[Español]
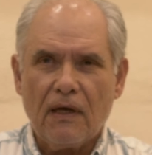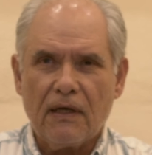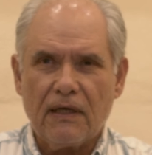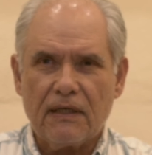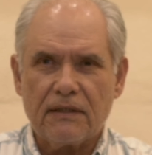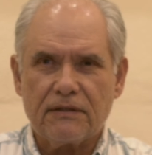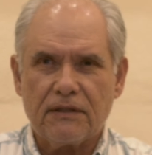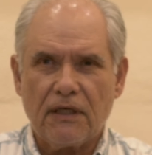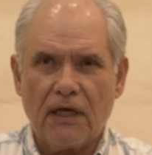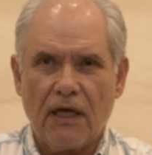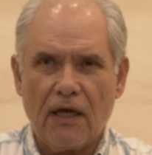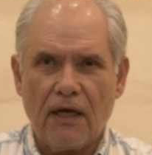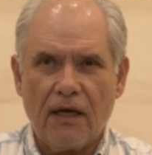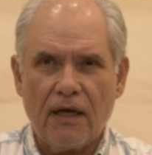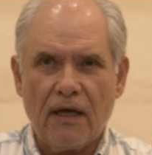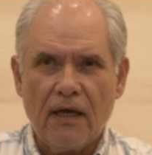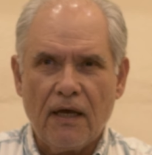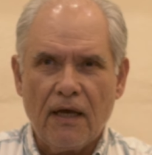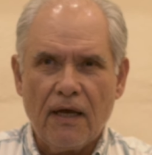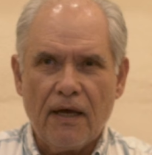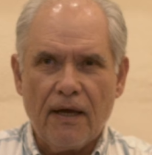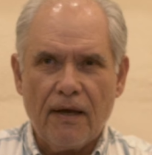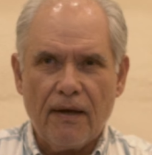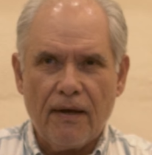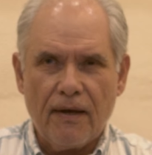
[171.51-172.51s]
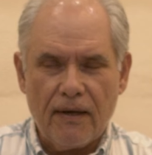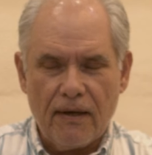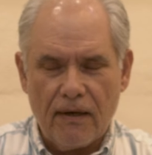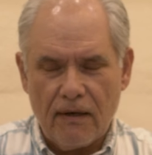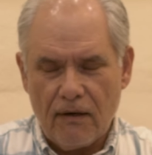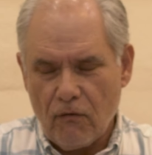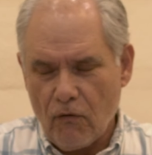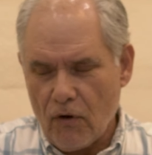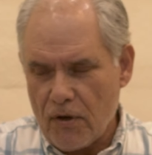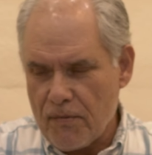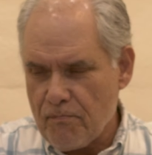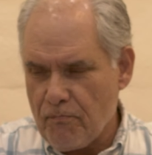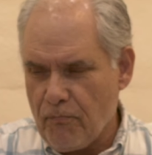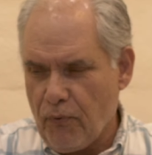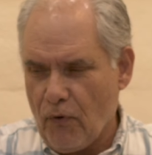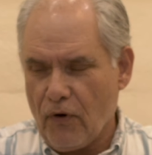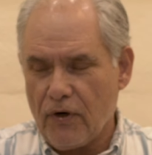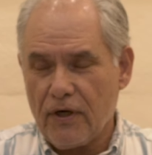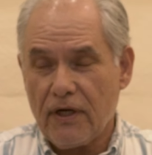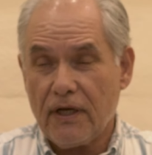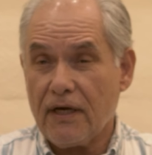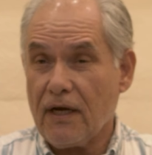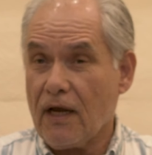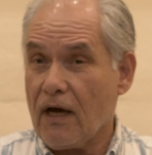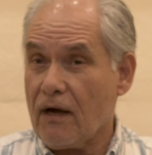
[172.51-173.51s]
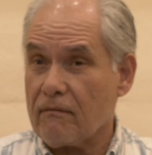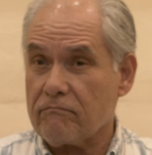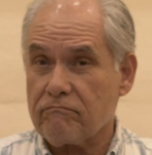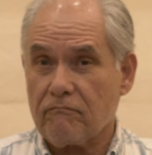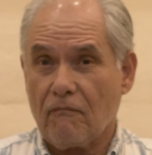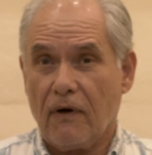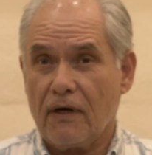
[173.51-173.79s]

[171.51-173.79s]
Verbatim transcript: Que se eh, lo imponen a